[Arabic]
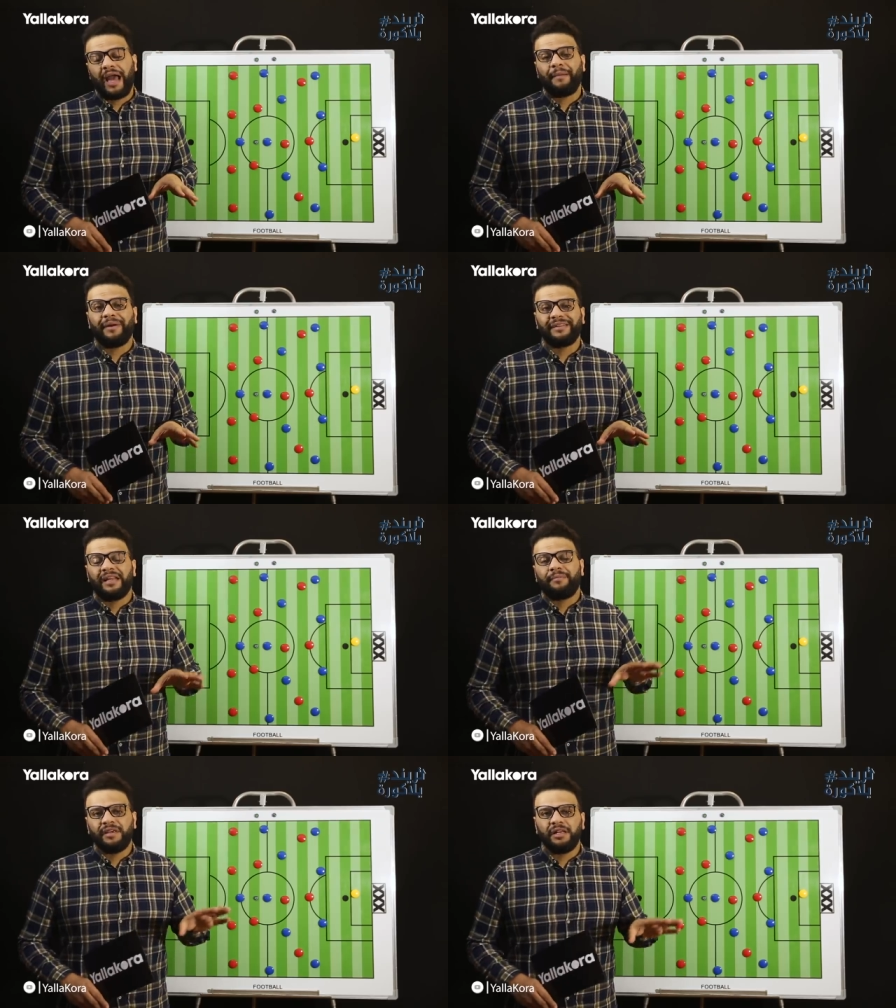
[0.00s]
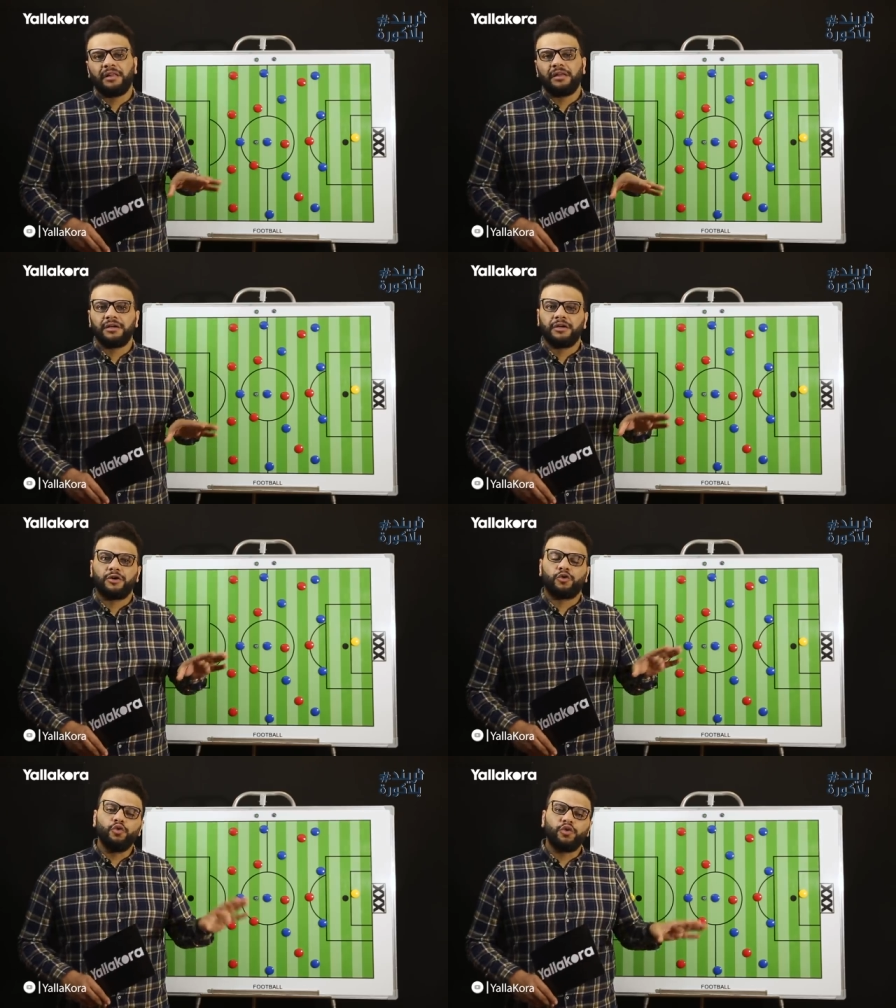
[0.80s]
احمد نبيل
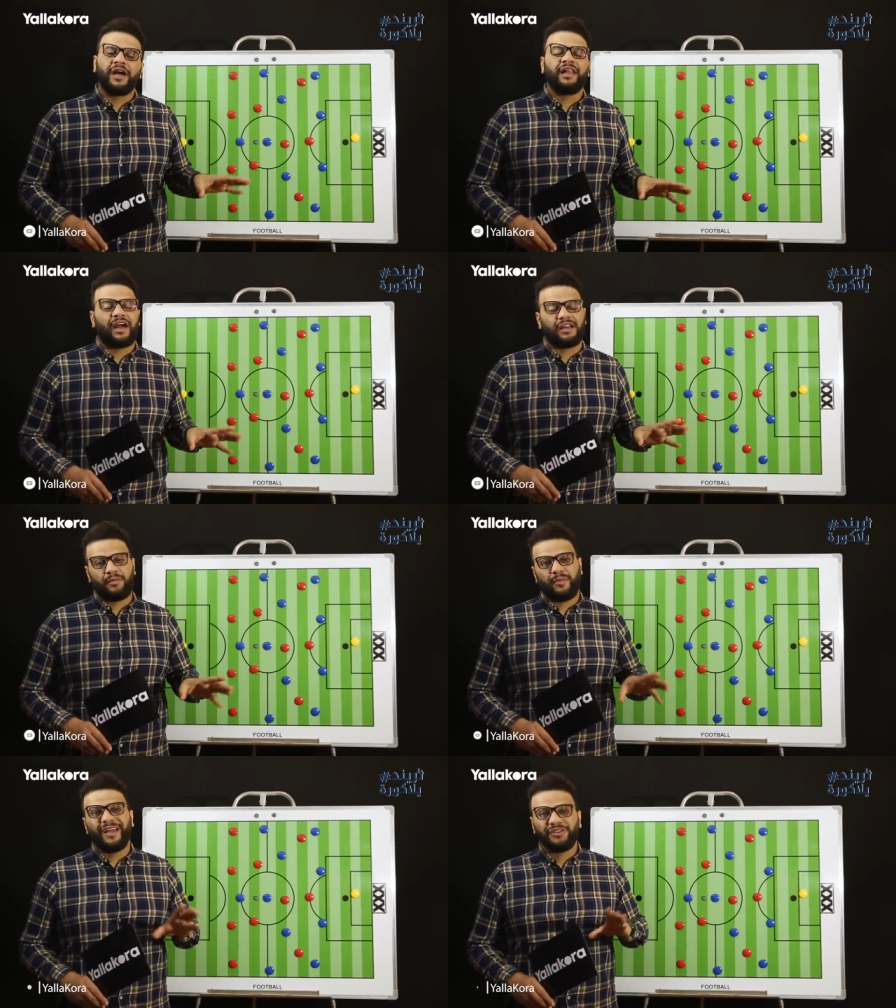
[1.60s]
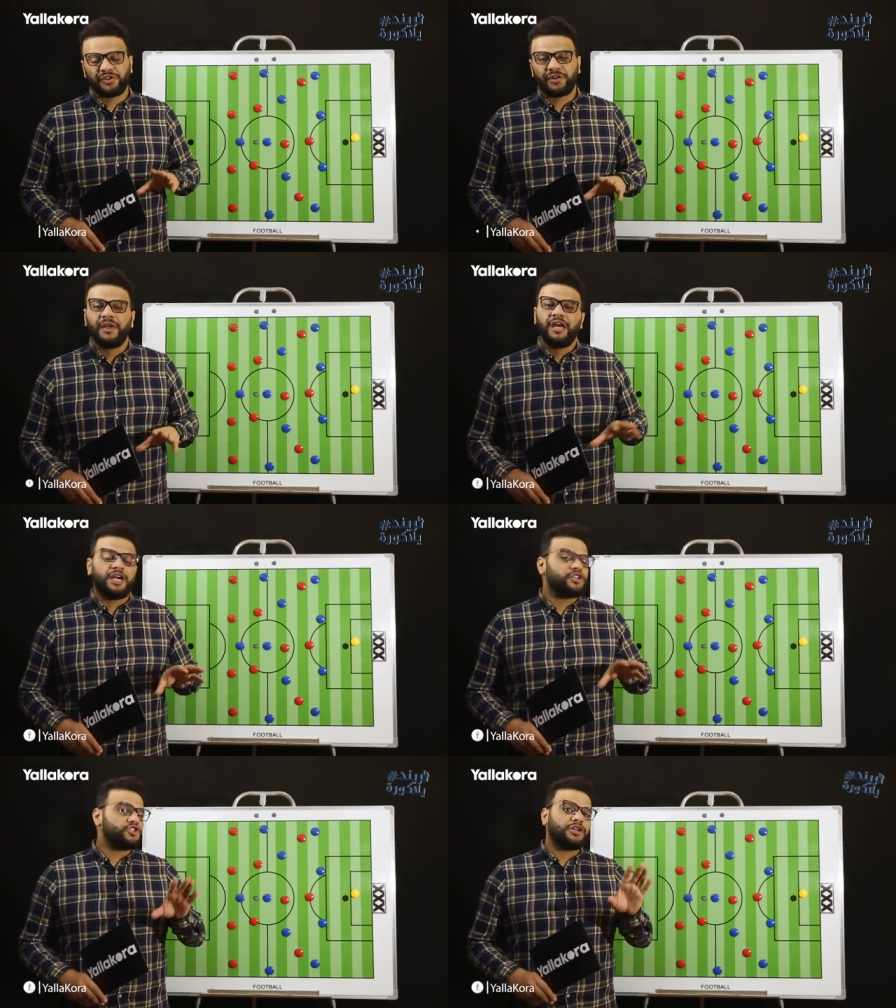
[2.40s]
كوكا عربي بدر
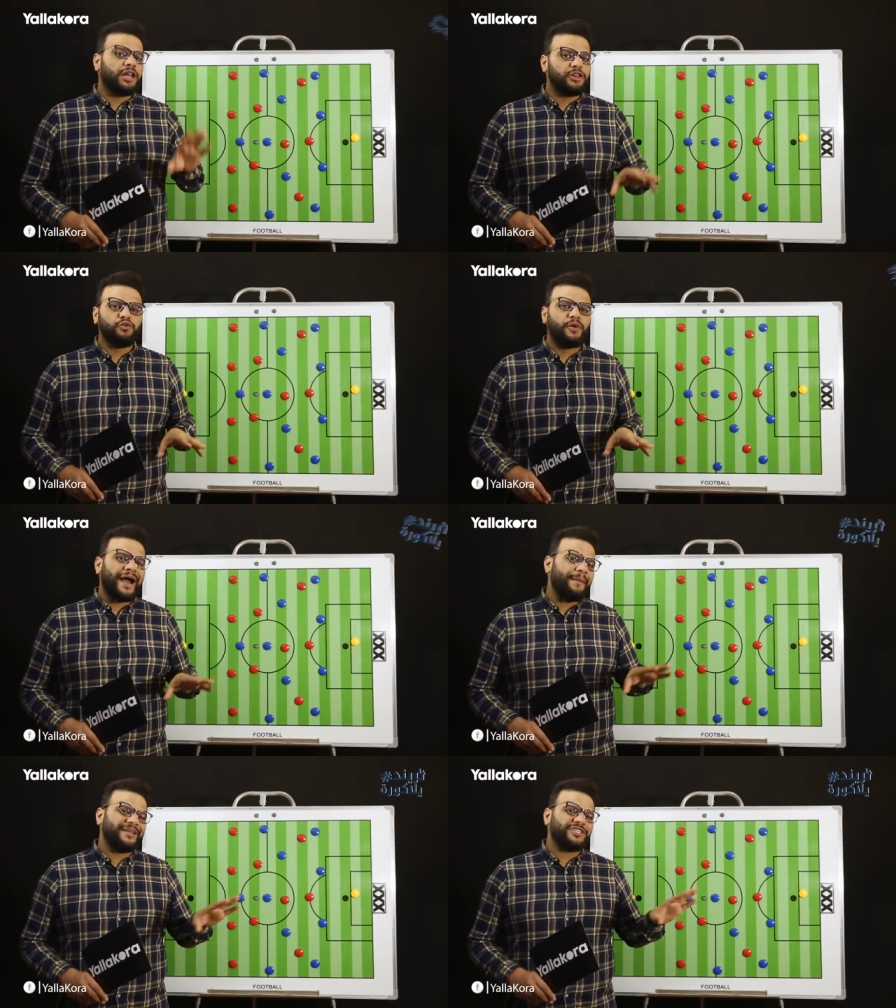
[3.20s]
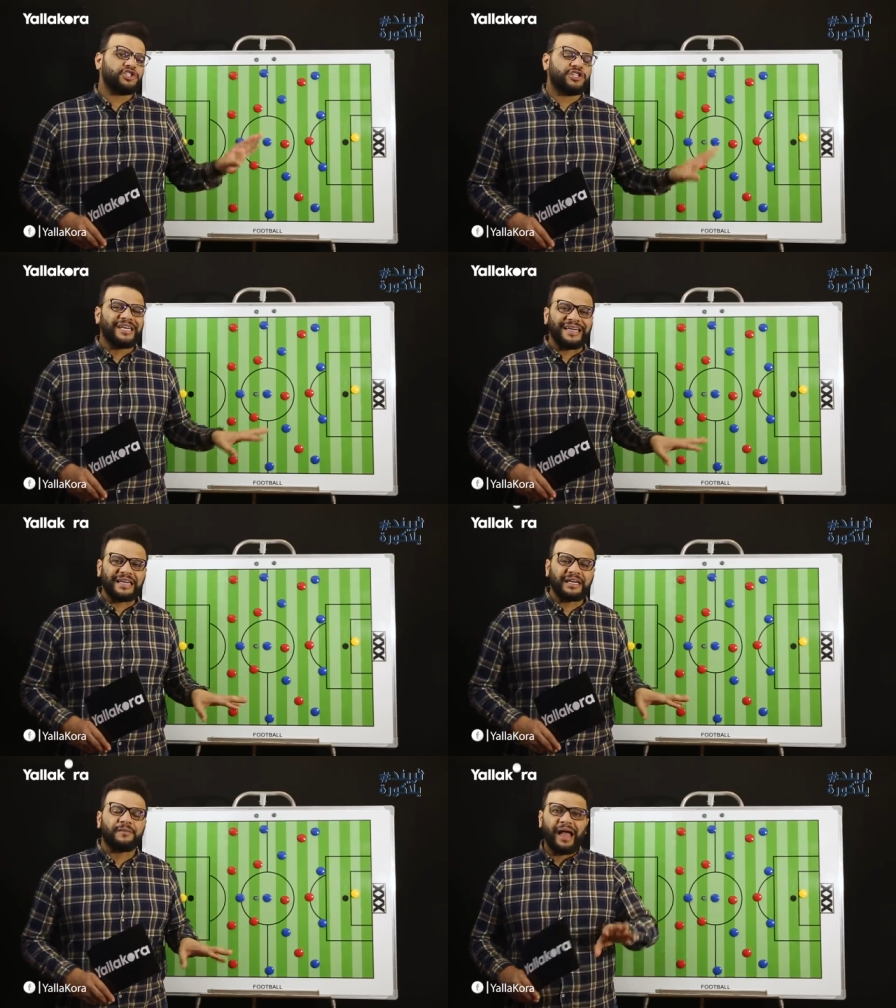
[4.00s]
آه، جيرالدو احمد
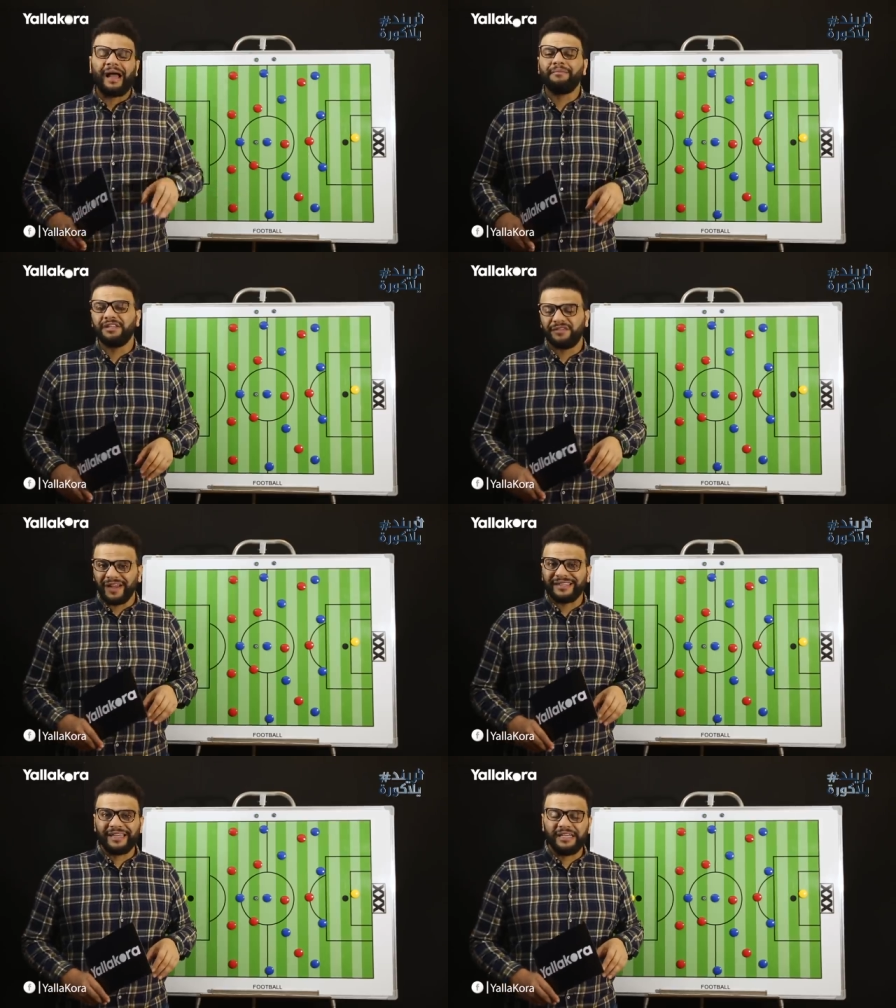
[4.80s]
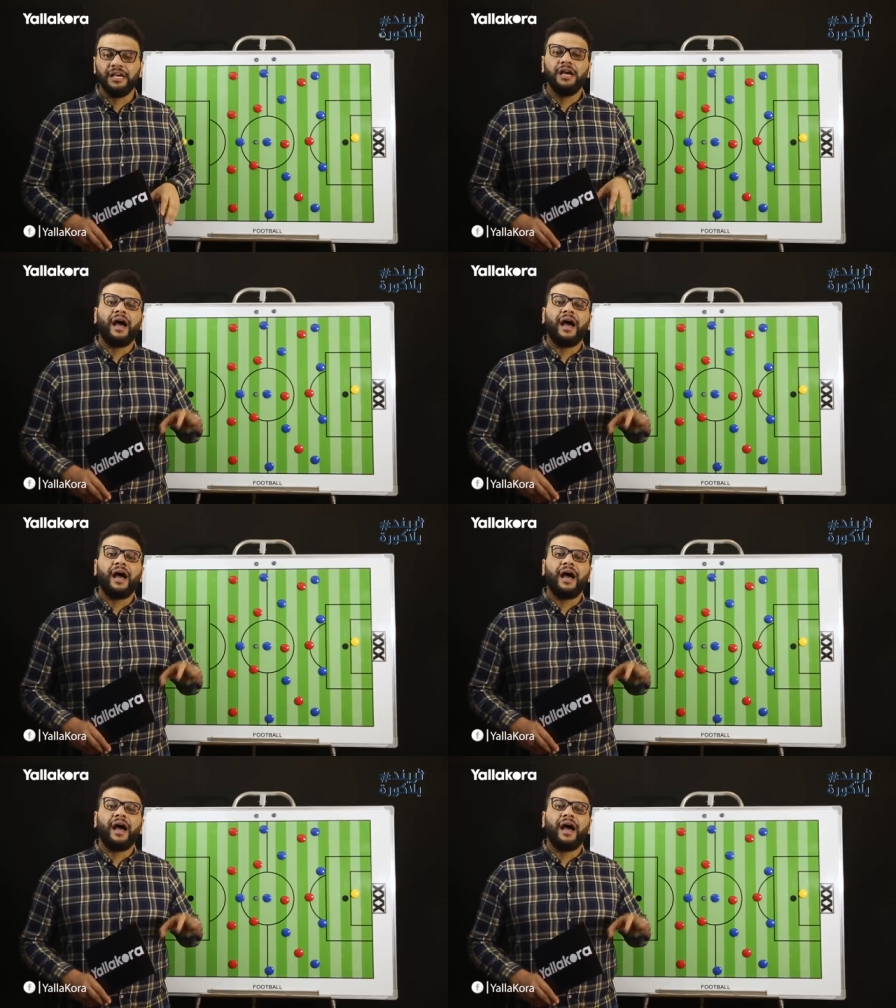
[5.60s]
الشيخ حمدي فتحي